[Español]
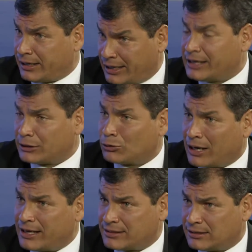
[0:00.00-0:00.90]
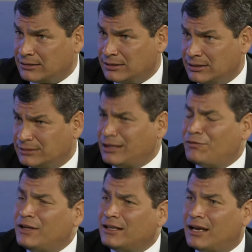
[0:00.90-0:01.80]
la naturaleza,
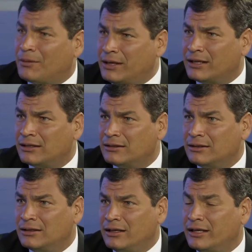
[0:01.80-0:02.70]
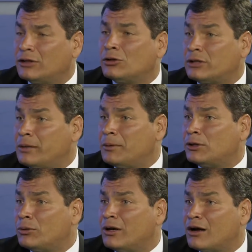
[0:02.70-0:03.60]
defiende la vida. Y estos tipos
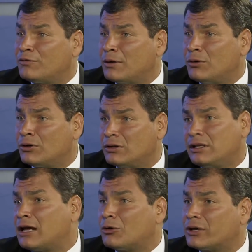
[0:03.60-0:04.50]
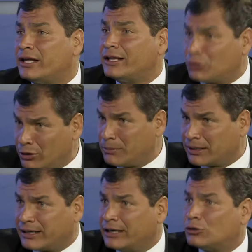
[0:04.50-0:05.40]
estuvieron a favor de las corridas de toro y
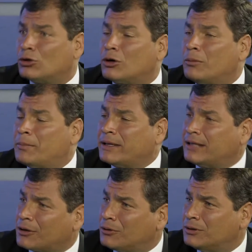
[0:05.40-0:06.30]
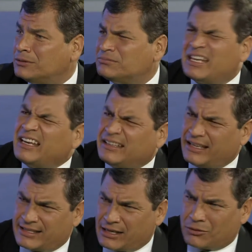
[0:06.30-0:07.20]
matar el toro como espectáculo. ¿Quién
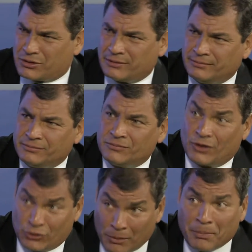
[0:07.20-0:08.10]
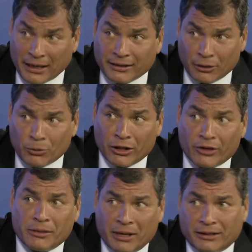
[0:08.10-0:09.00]
entiende esas cosas? Eso es parte del cuidado animal